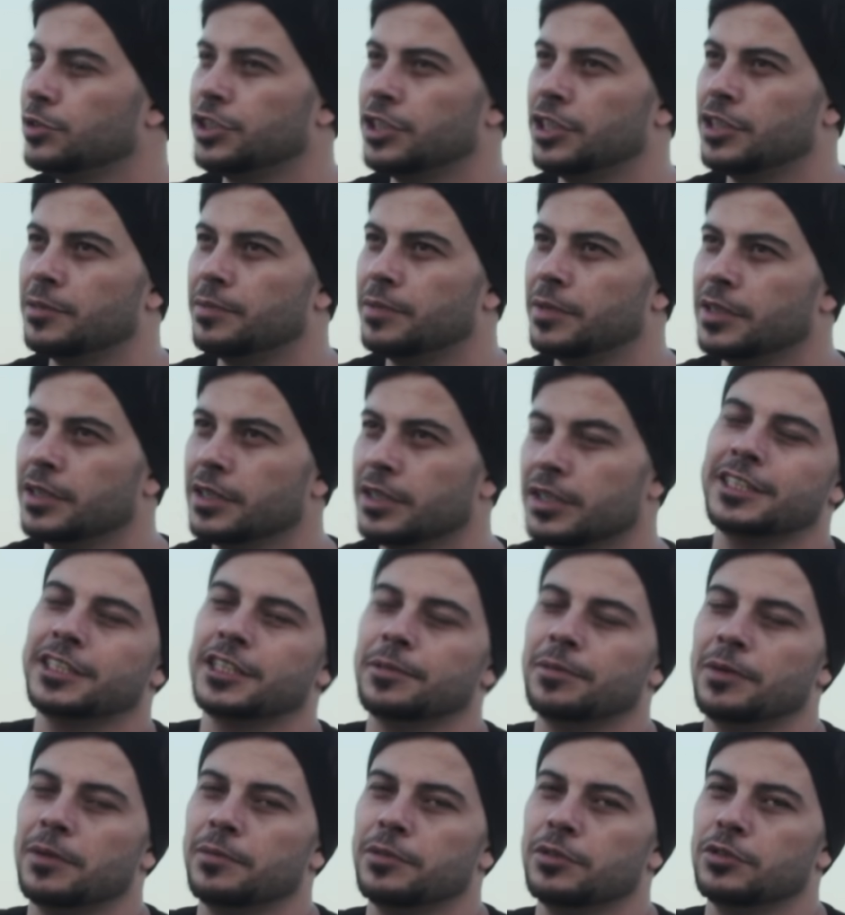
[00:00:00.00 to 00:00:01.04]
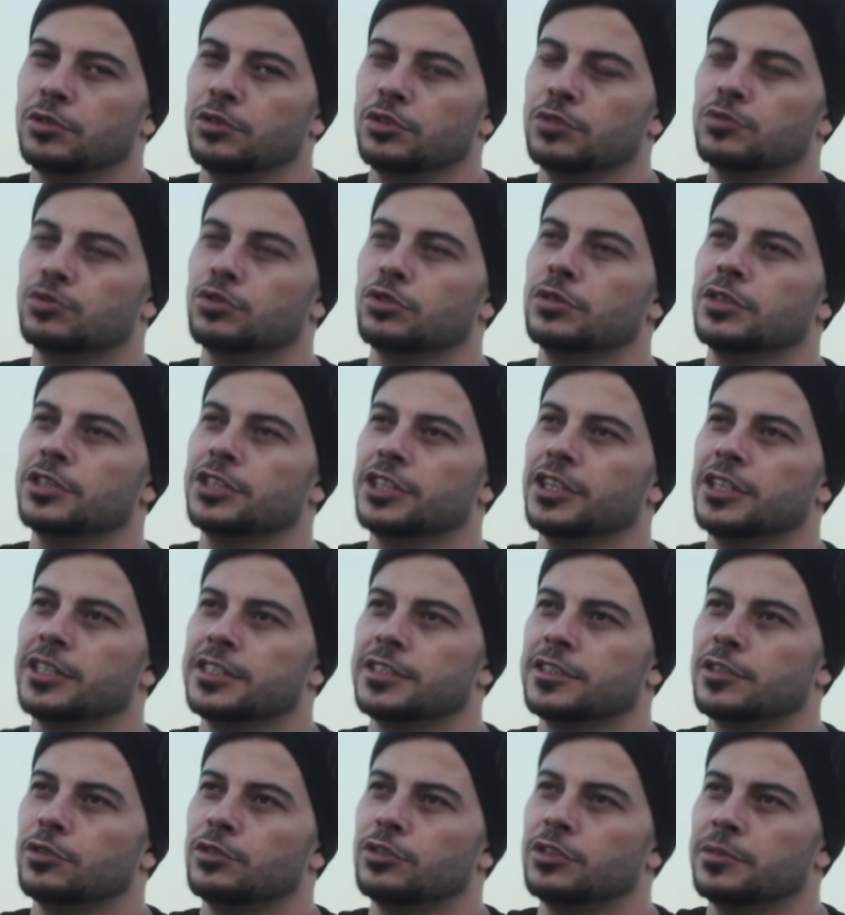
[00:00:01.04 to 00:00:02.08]
şey yapar. İlk yapan ben oluyorum sonra
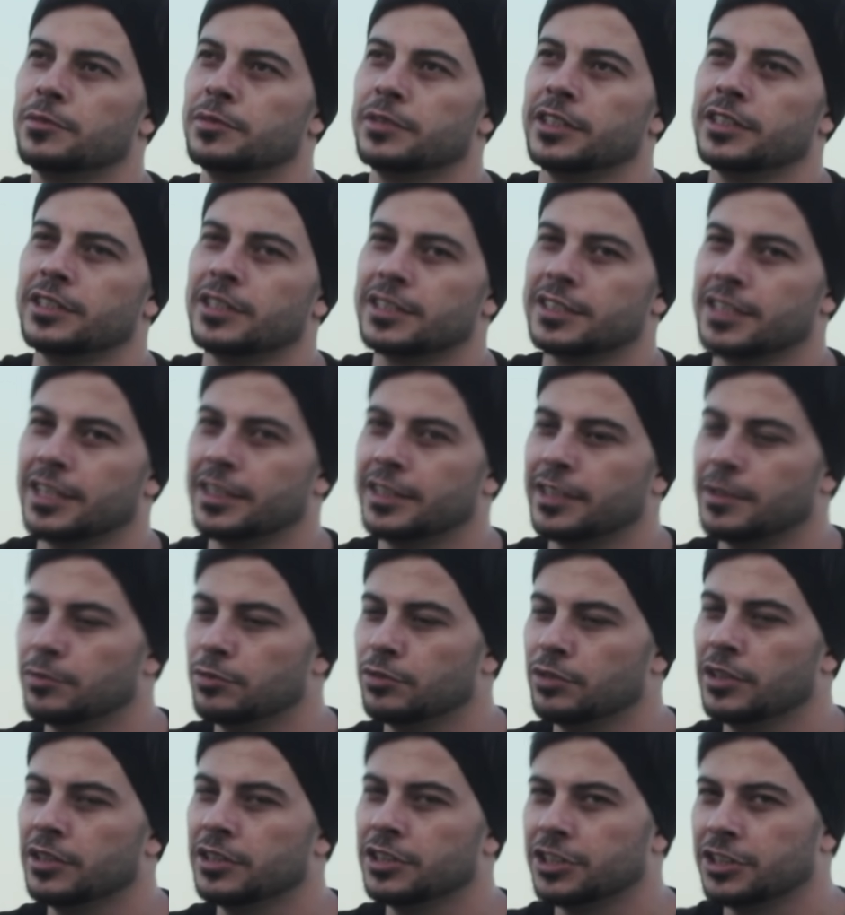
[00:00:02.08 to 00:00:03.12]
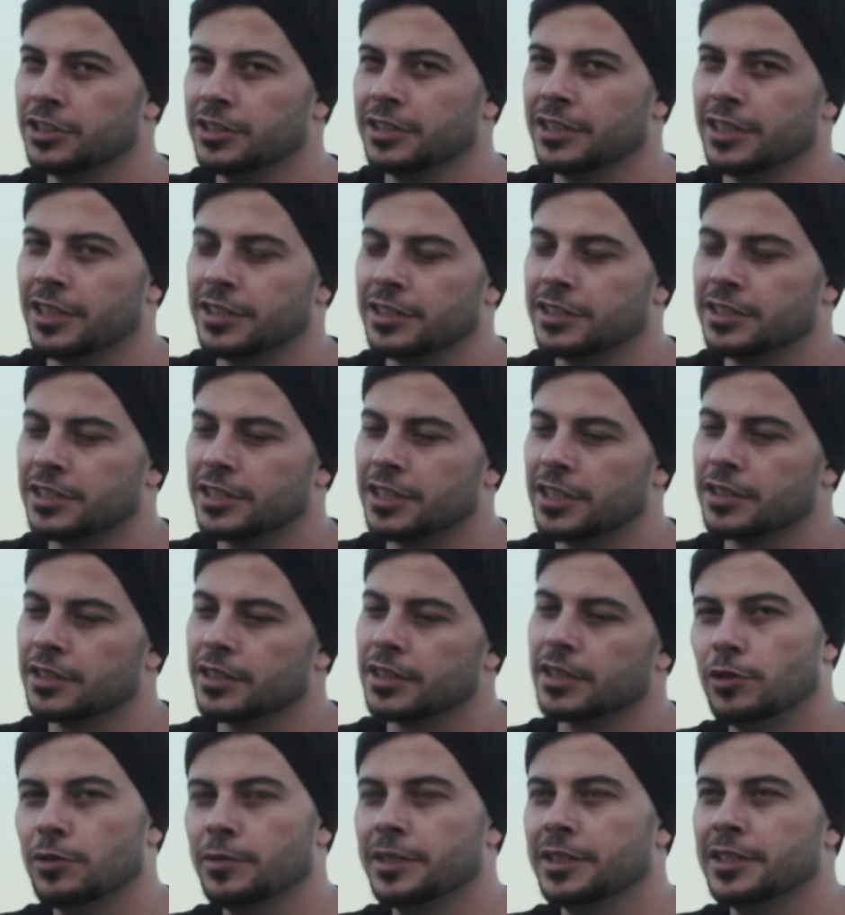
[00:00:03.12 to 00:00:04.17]
çalsın da önemli değiller. Zaten buna alışkın ya
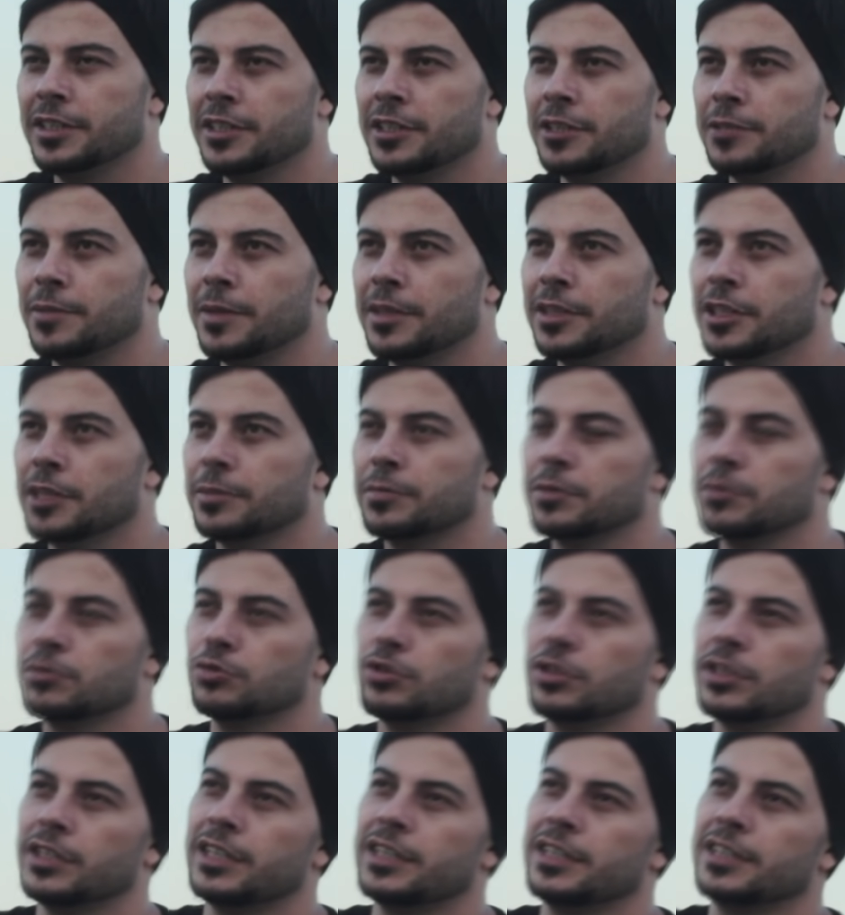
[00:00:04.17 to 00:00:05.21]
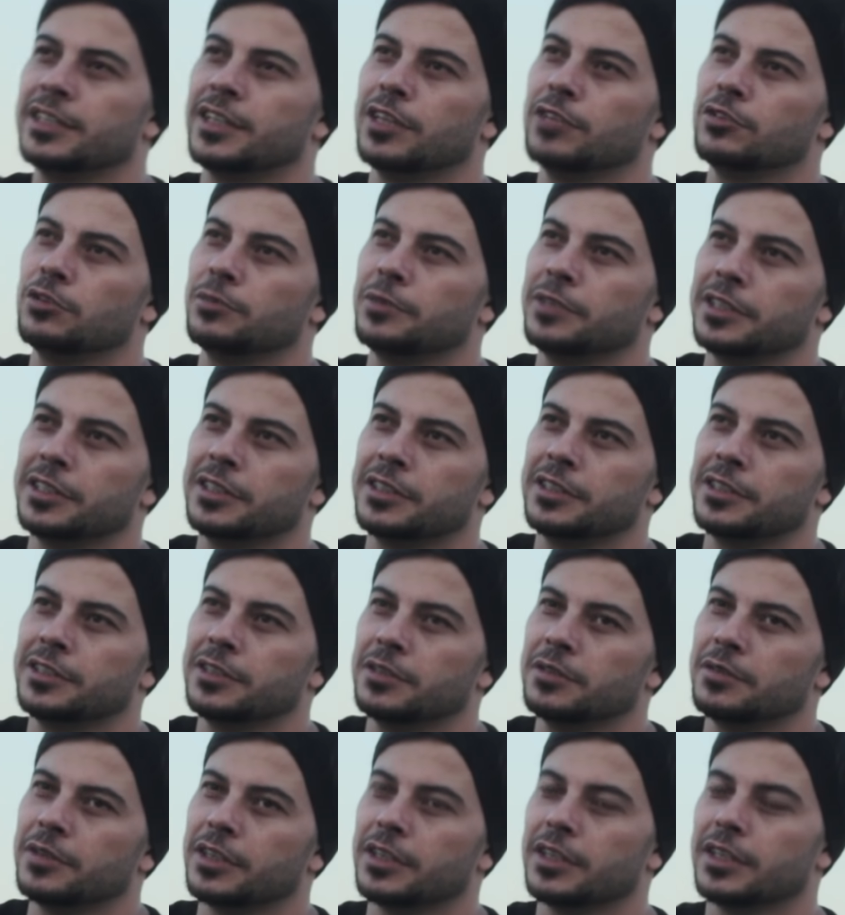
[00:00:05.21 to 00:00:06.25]
insanlar. Omega ilk ben yaptım. Şu an 50 tane Omega
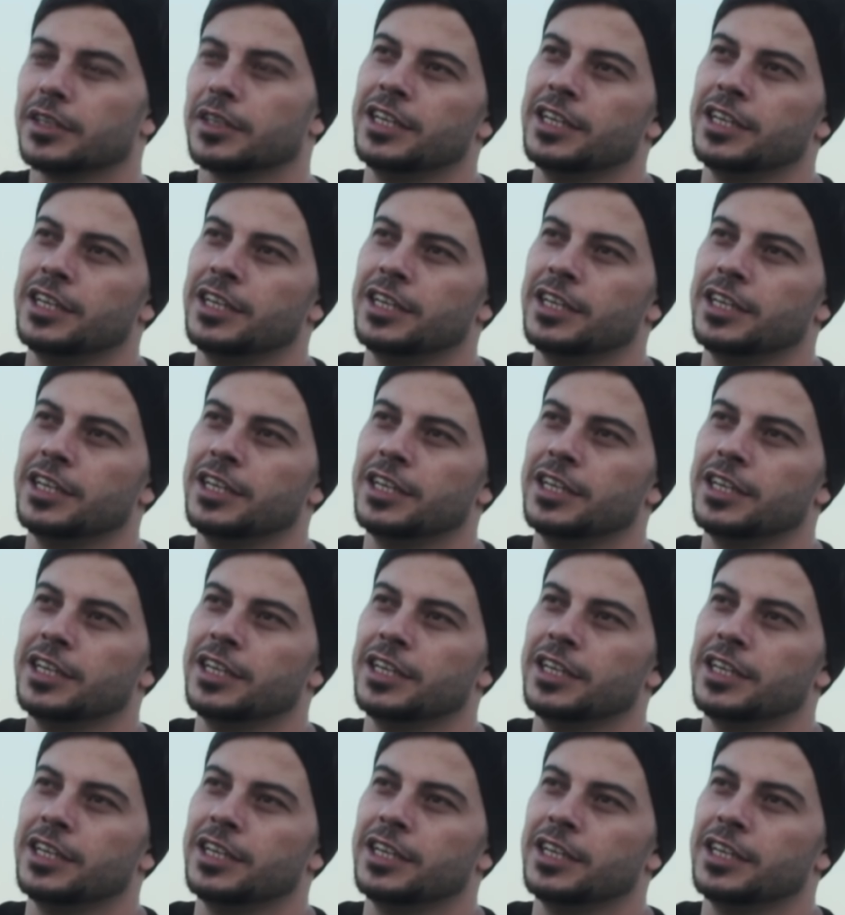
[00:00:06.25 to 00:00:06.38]
kanalı var.